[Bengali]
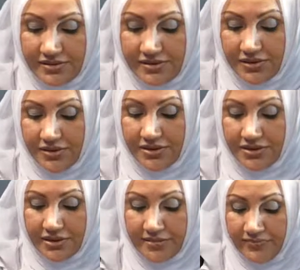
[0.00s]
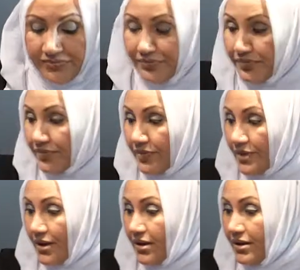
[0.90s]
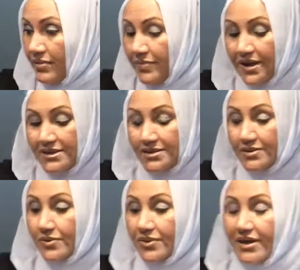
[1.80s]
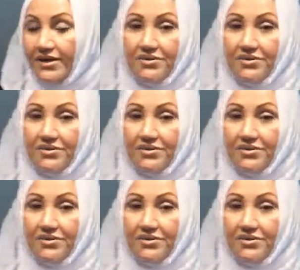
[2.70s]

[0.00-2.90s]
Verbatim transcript: সো দ্য Paish is cooking,